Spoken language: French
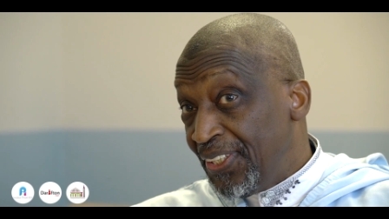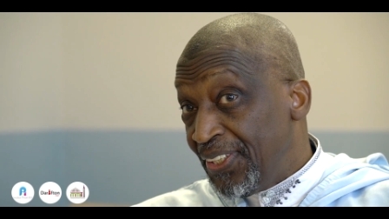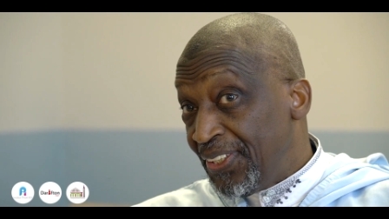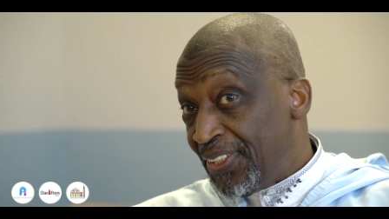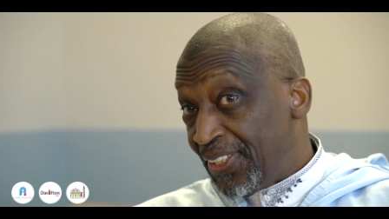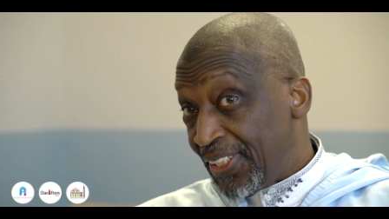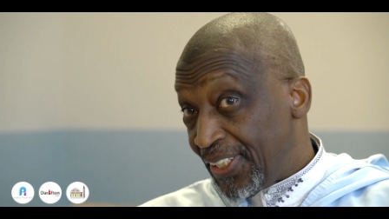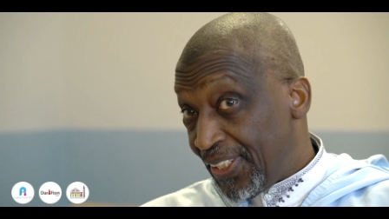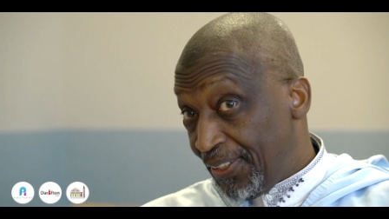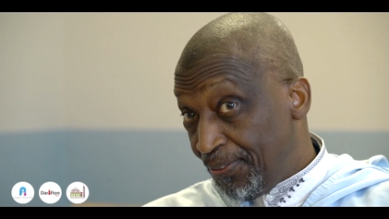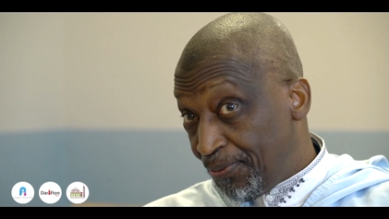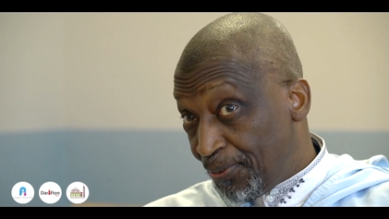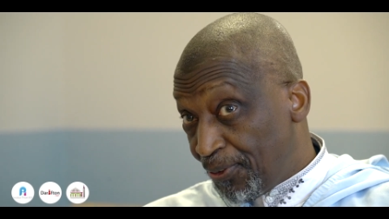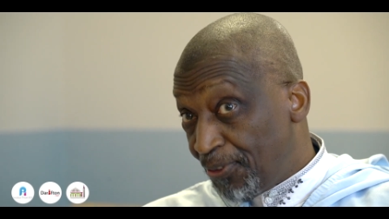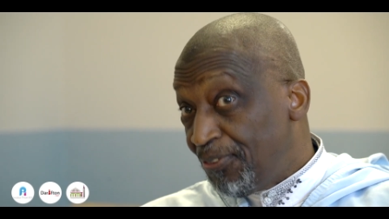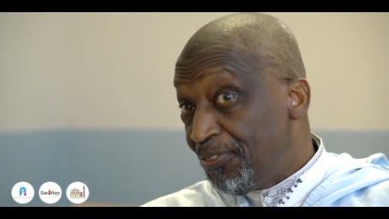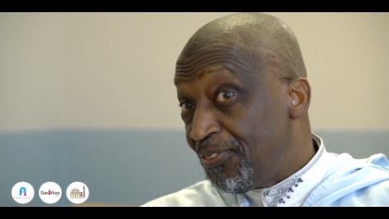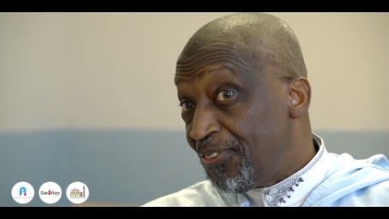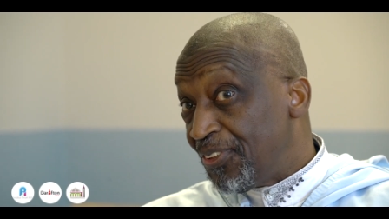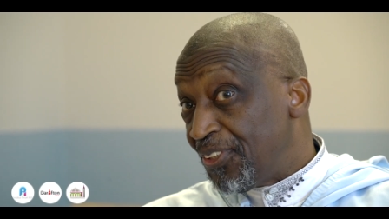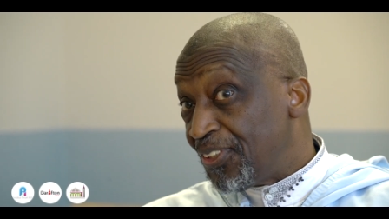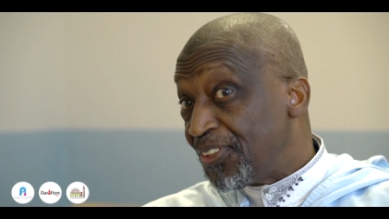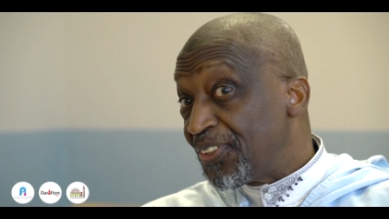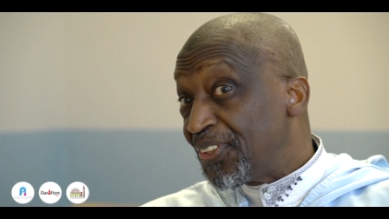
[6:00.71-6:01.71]
Ce qui
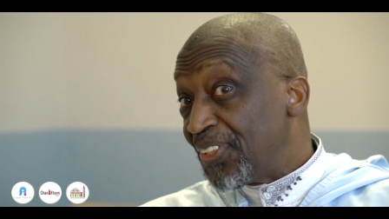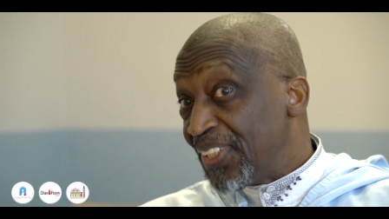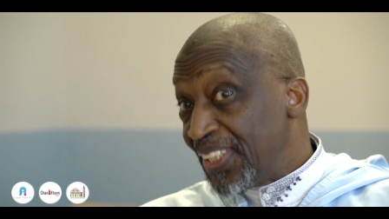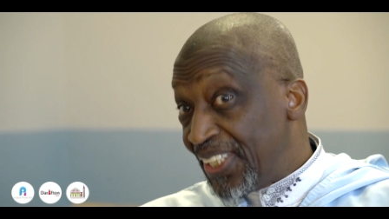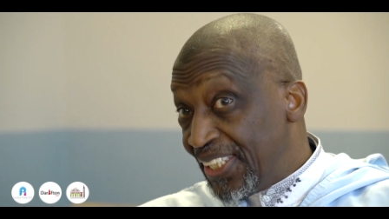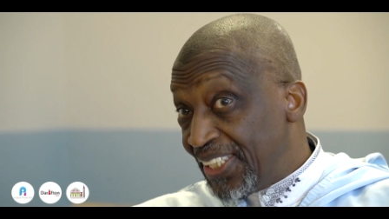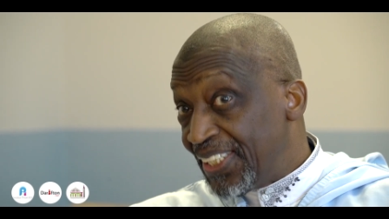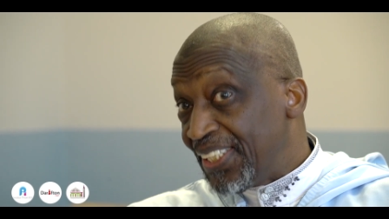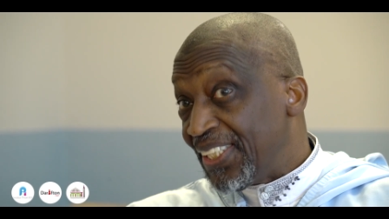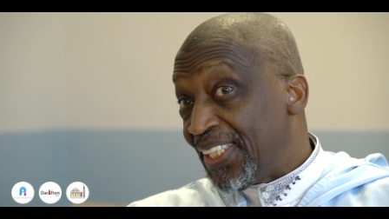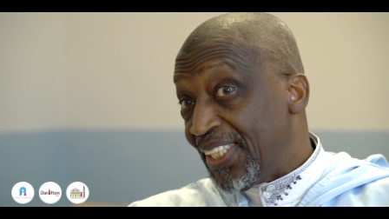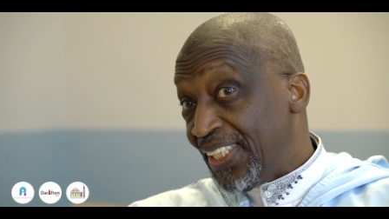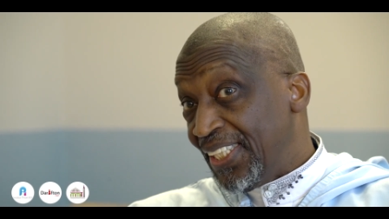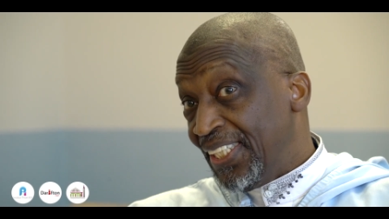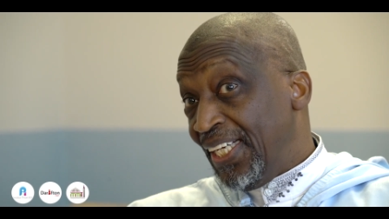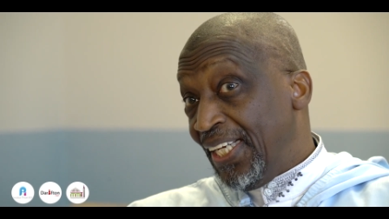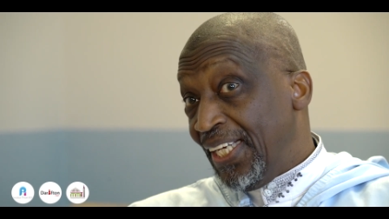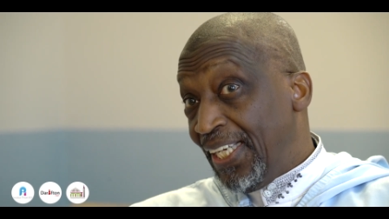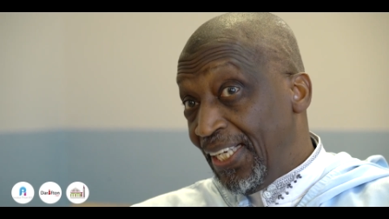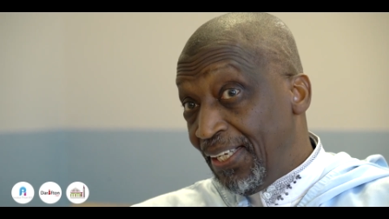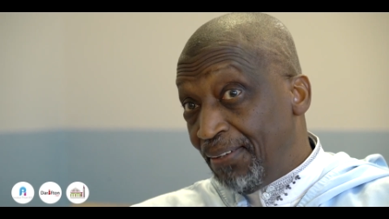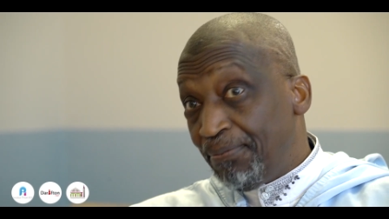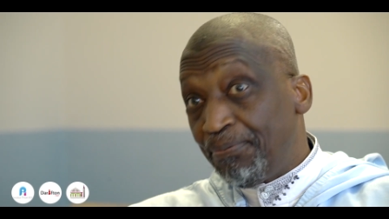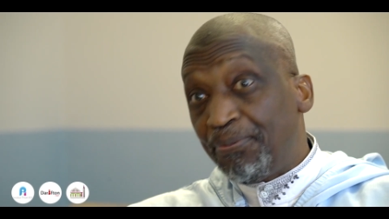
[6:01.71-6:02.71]
prouve donc déjà
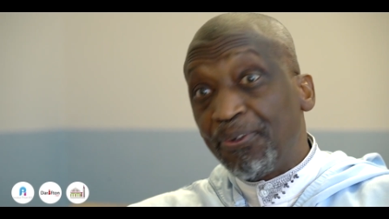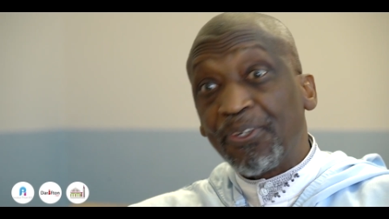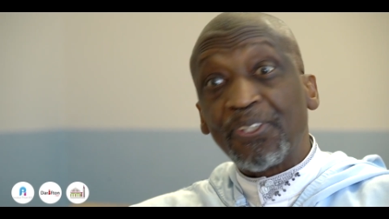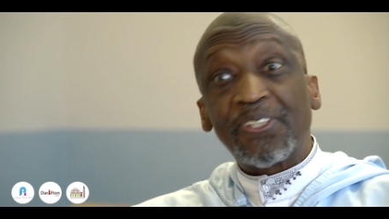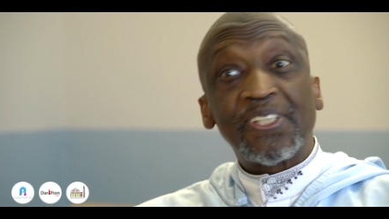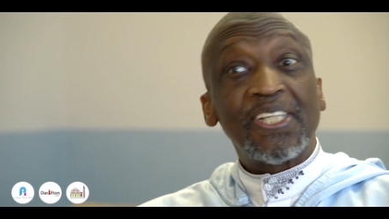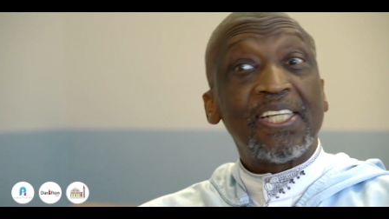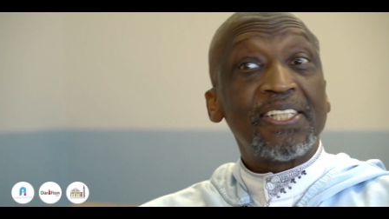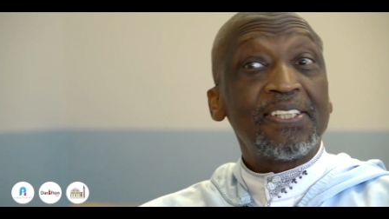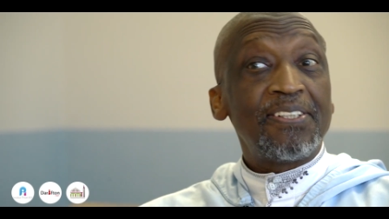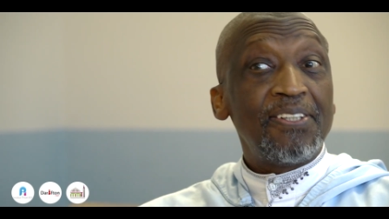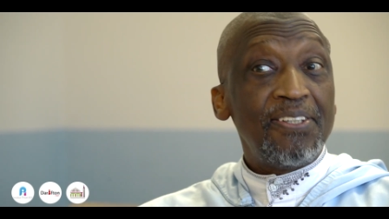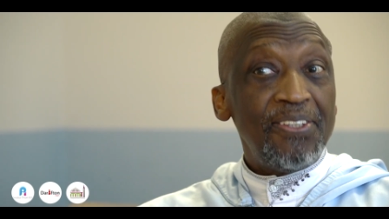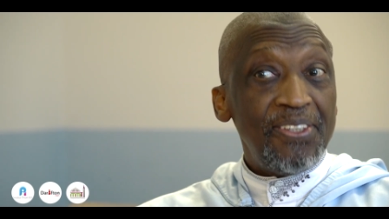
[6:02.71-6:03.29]
l'importance de